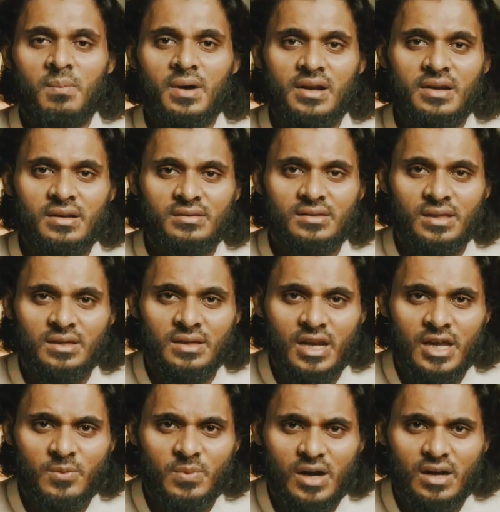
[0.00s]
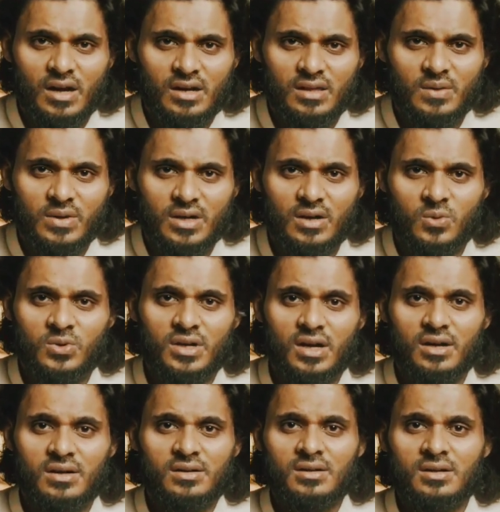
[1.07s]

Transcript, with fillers: மரணத்தின் நினைவால் அழுதவர்கள் உண்டா